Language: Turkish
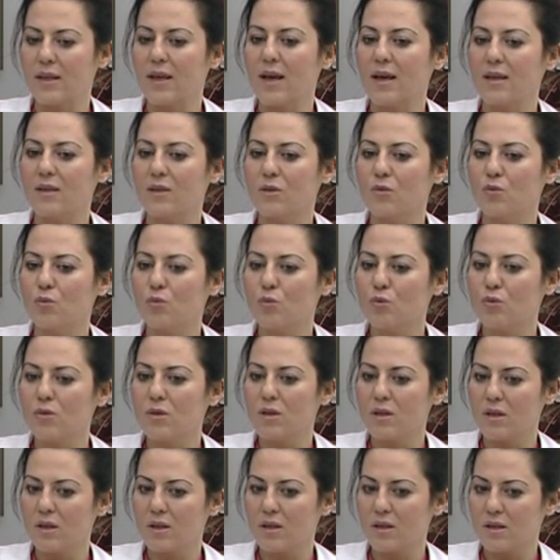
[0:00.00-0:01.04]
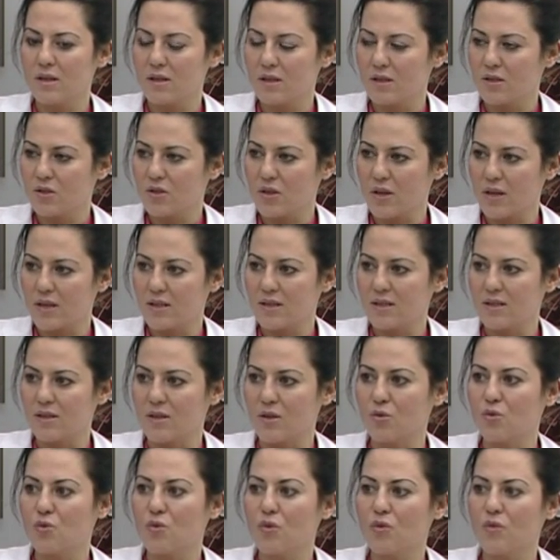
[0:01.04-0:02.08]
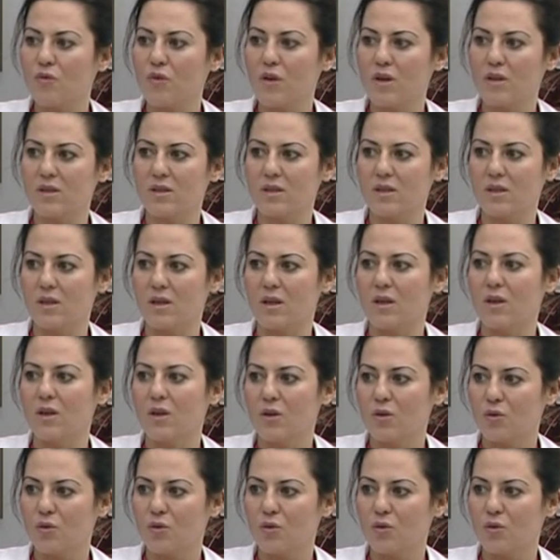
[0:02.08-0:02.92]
Yani yumurtalıkları içerisinde çok fazla